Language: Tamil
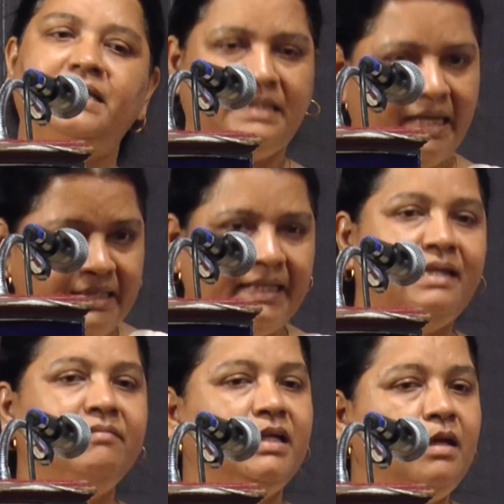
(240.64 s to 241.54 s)
பேசலாம்
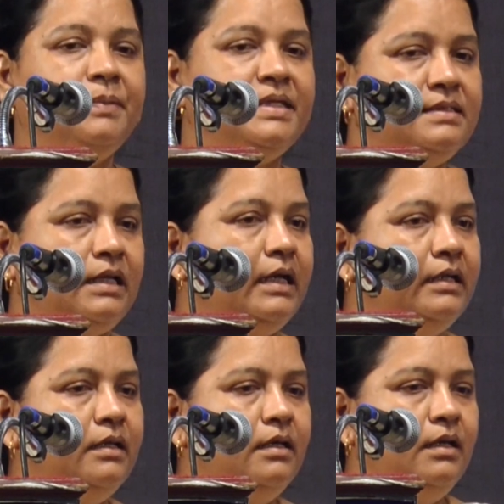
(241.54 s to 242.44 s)
என்ன வேணால் பேசலாம்
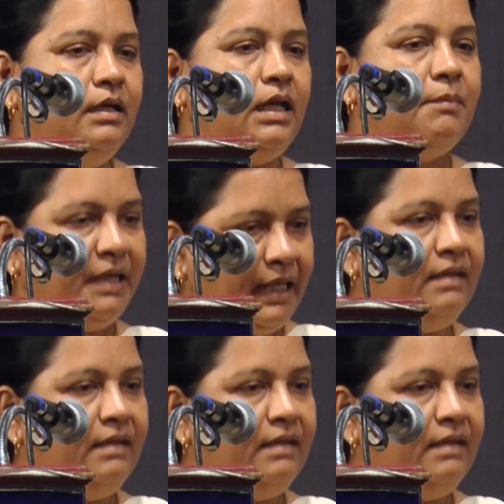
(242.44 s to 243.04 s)
நம்ம